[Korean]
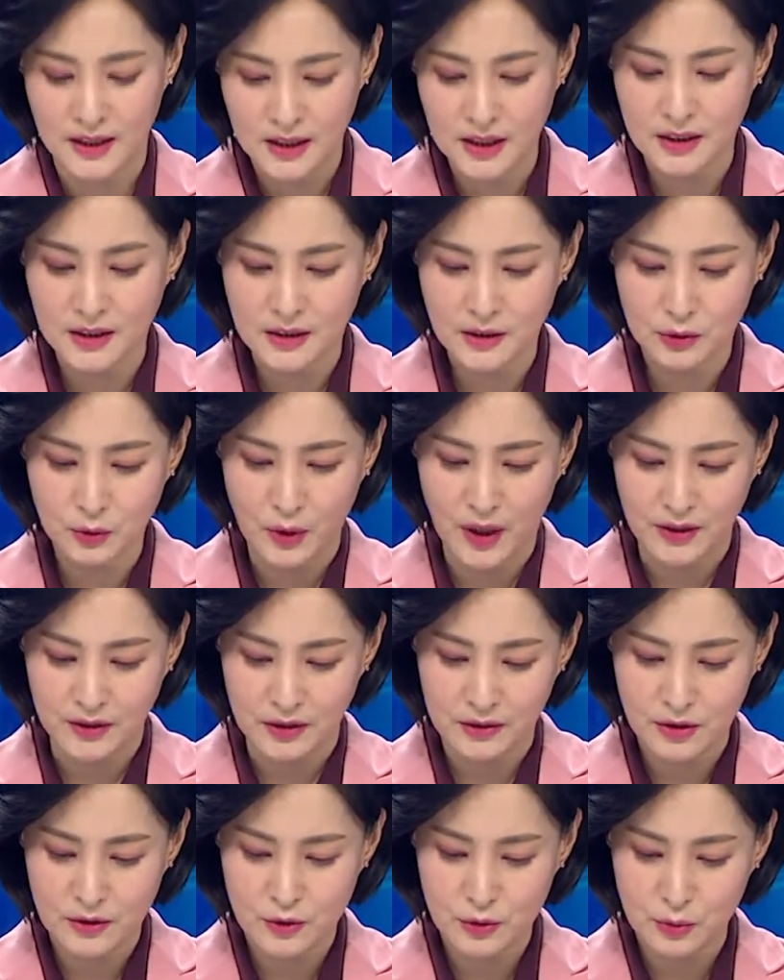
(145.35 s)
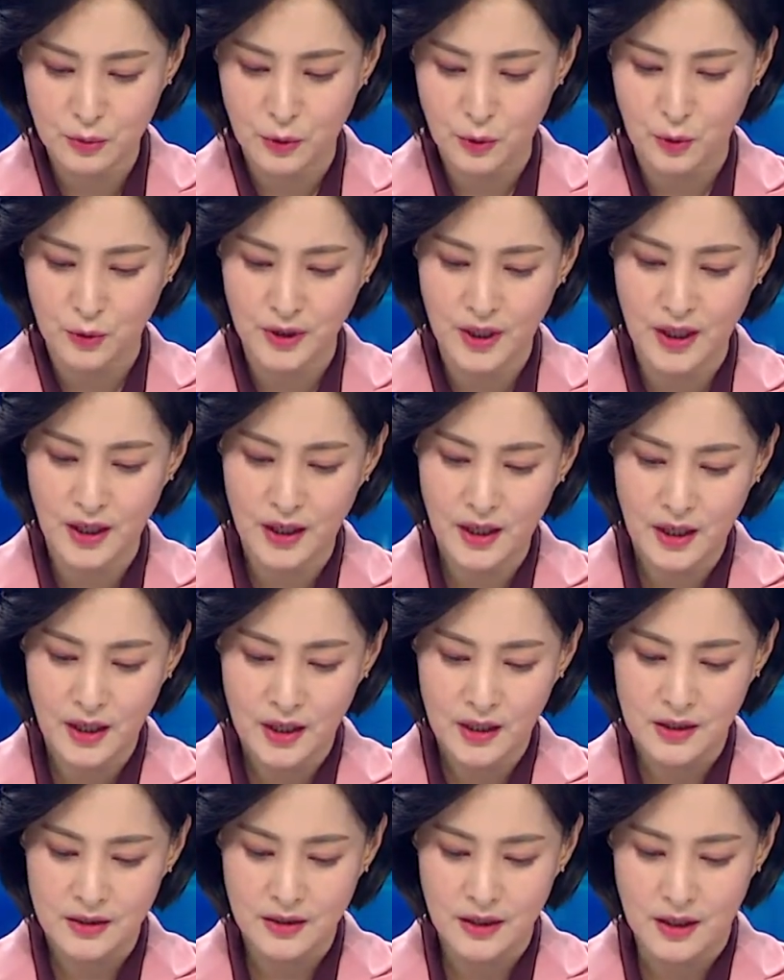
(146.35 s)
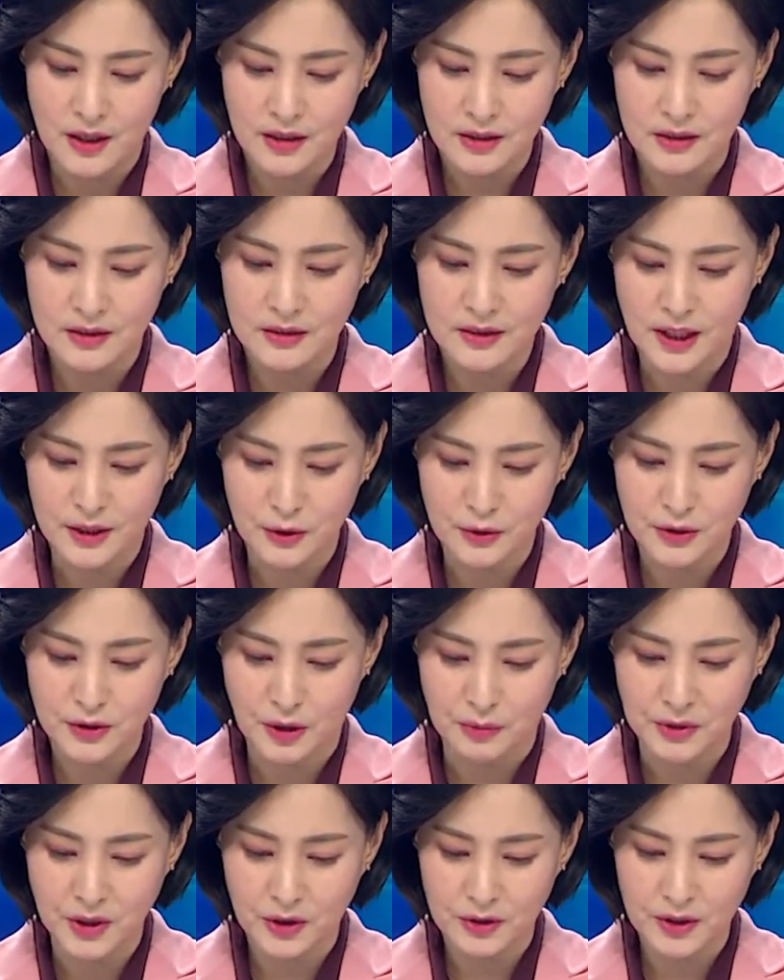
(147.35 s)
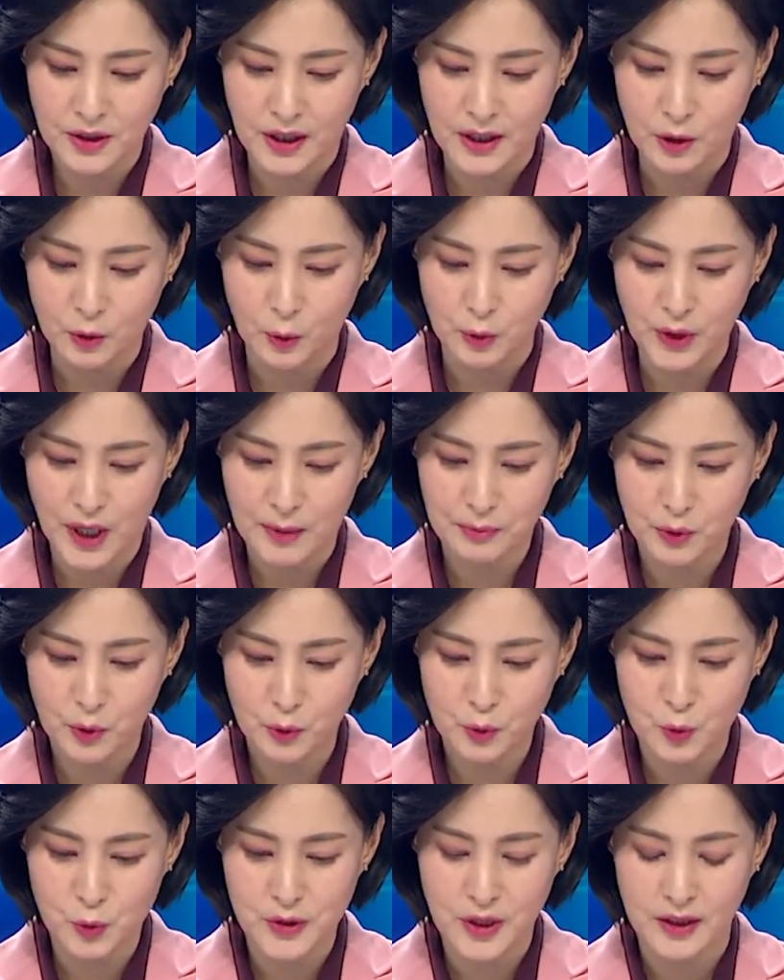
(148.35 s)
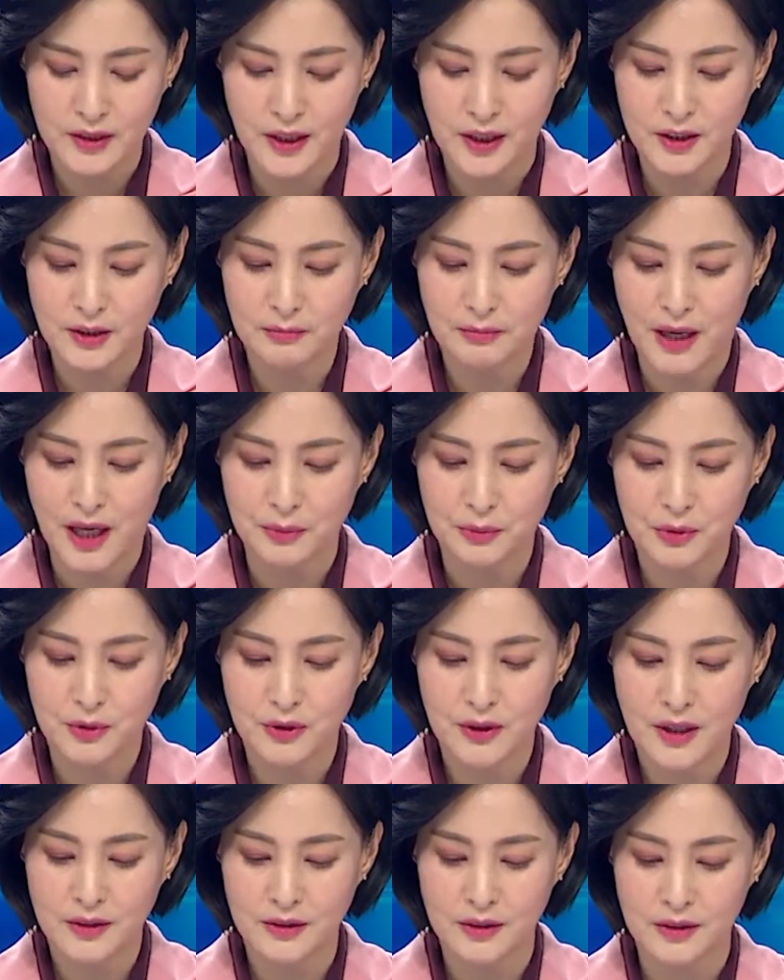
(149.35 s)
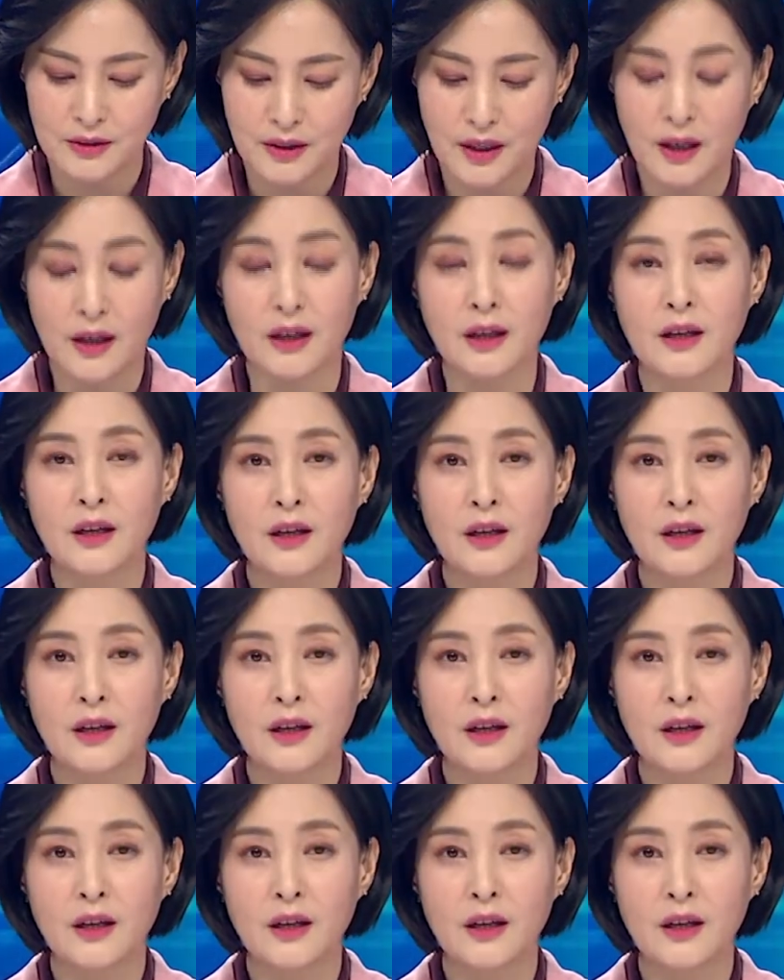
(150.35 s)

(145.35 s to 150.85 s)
이들 또한 특수본에 보 이제 그 자료를 넘겼다라고 오늘 합동조사단은 발표를 했는데